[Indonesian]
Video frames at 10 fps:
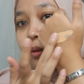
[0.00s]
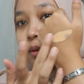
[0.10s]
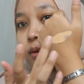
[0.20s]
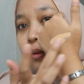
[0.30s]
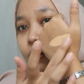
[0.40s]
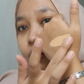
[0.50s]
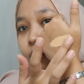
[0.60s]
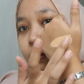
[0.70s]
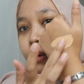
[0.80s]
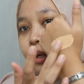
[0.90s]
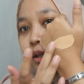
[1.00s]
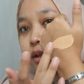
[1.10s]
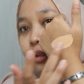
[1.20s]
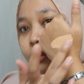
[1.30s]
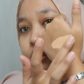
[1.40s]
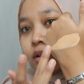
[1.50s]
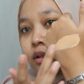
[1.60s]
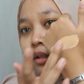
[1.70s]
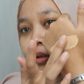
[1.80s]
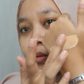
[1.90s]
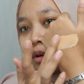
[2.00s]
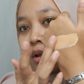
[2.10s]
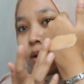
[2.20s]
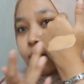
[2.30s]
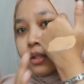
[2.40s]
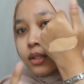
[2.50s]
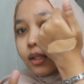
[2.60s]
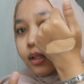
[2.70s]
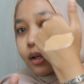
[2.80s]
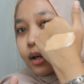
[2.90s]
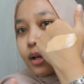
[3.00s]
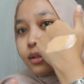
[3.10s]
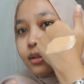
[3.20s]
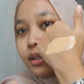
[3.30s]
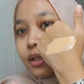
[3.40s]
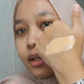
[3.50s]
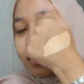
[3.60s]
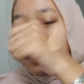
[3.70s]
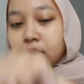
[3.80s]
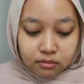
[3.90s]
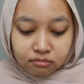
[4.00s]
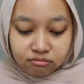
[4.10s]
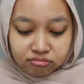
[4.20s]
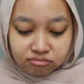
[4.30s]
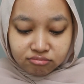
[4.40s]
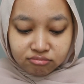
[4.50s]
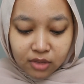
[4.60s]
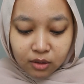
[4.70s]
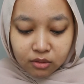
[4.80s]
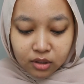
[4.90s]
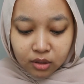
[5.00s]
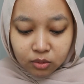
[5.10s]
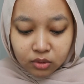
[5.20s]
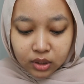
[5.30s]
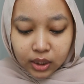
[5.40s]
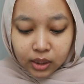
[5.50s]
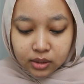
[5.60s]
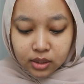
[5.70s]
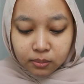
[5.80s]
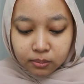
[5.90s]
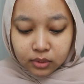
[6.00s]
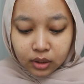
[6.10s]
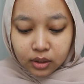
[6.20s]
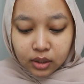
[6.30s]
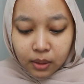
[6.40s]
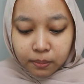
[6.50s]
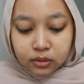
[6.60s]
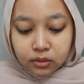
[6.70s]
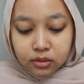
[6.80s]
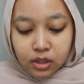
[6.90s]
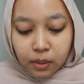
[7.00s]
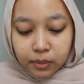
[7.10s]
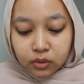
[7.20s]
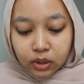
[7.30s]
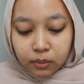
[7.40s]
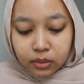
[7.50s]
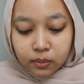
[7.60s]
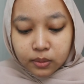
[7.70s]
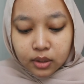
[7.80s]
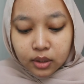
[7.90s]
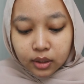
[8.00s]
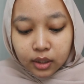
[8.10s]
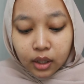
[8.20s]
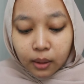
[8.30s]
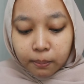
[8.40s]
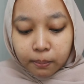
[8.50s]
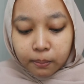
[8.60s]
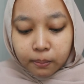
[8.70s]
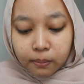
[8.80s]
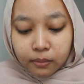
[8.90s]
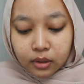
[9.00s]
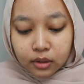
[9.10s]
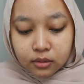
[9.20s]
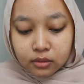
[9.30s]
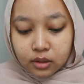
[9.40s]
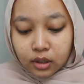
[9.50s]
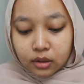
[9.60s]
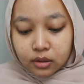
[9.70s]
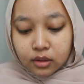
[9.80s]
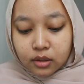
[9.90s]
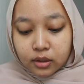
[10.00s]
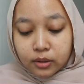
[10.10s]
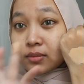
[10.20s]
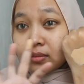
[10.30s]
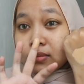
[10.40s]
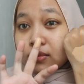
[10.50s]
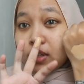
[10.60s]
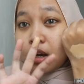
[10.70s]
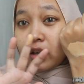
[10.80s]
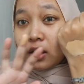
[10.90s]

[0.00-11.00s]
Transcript: oh my god ini warnanya masih terang sih hmm aku kira tuh ini ya tergelap terus gelapnya tuh kayak bener-bener gelap gitu ternyata enggak